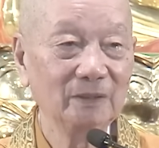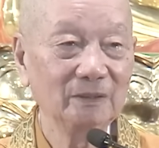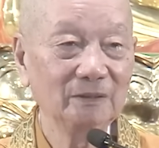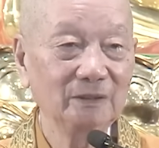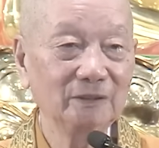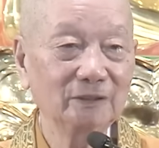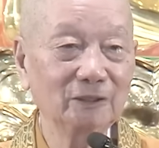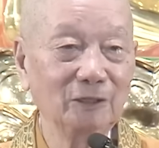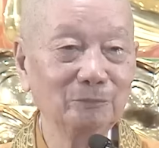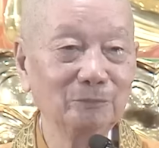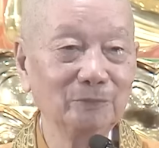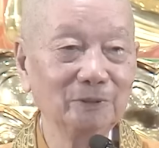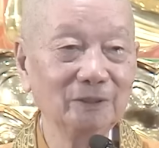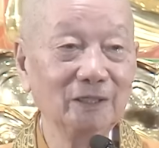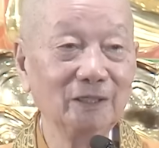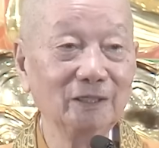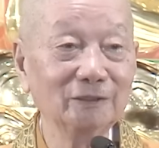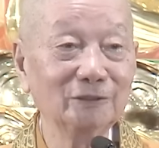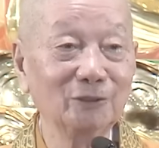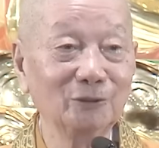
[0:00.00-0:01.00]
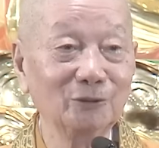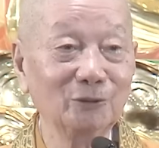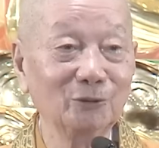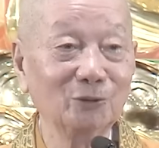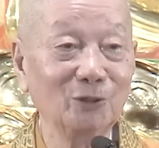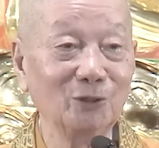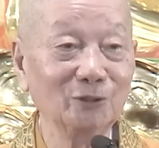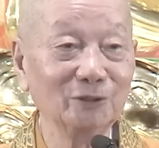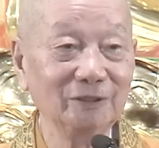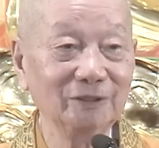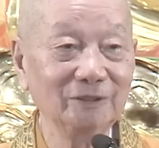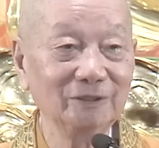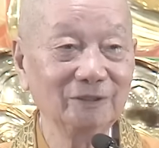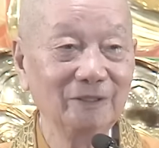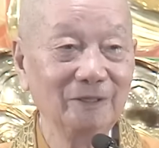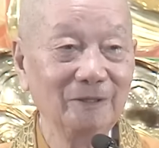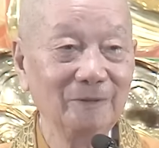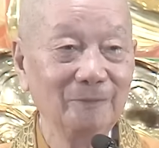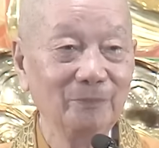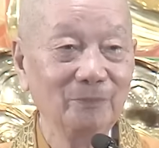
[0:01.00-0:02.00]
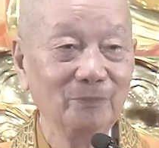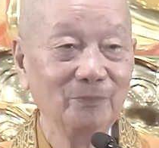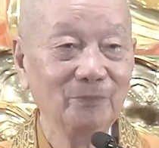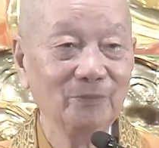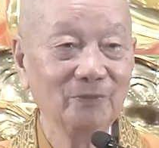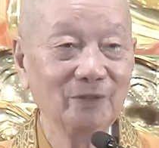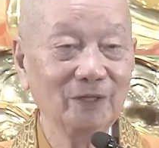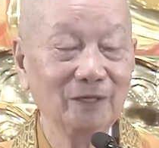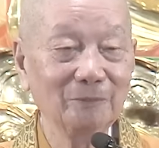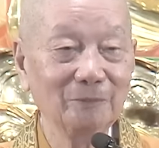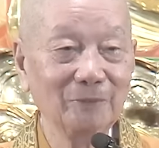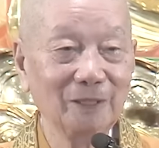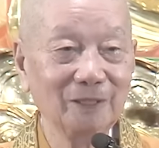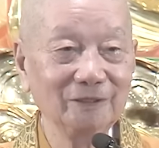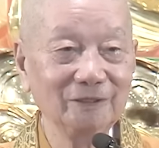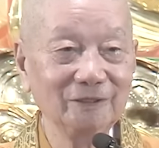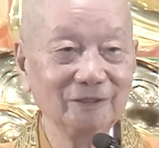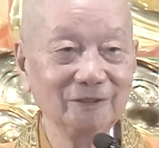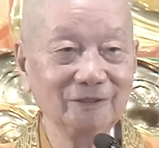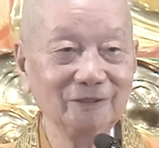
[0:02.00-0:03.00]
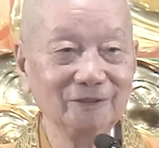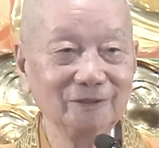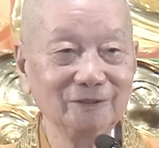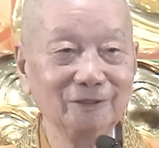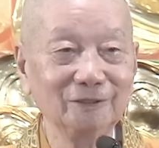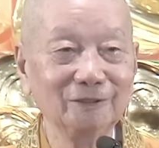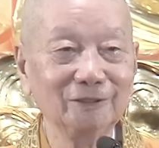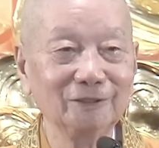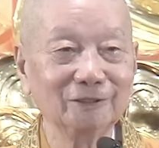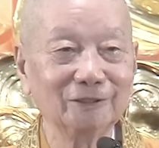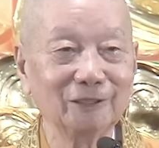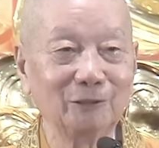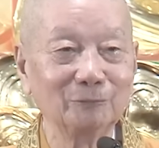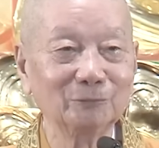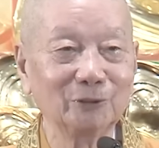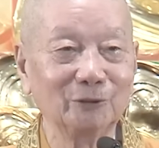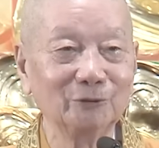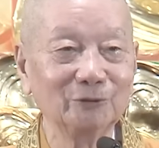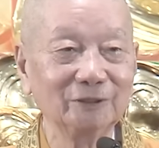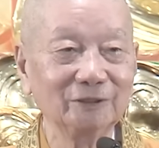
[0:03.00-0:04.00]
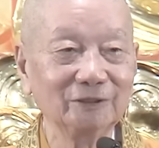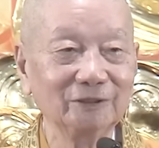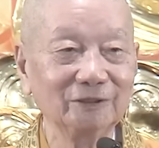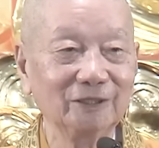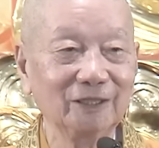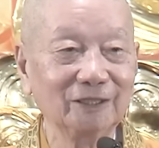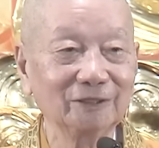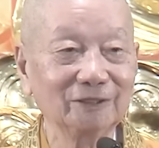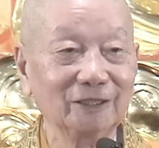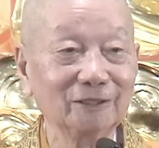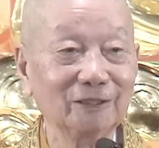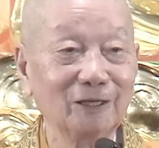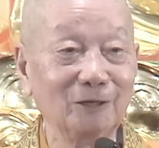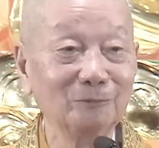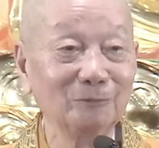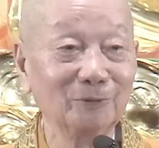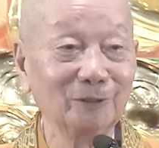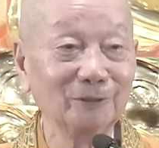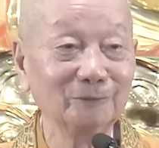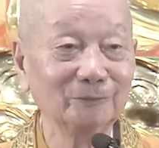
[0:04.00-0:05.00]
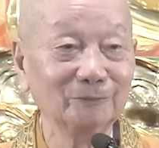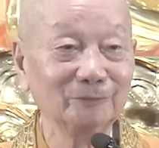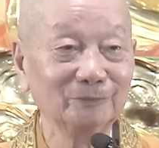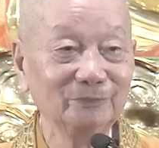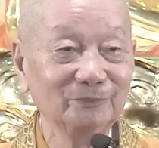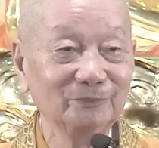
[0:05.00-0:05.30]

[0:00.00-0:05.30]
ghi công mình là hết rồi, đâu còn nữa. Nhưng mà những người được ghi công rồi đó thường hay kể công, phải không?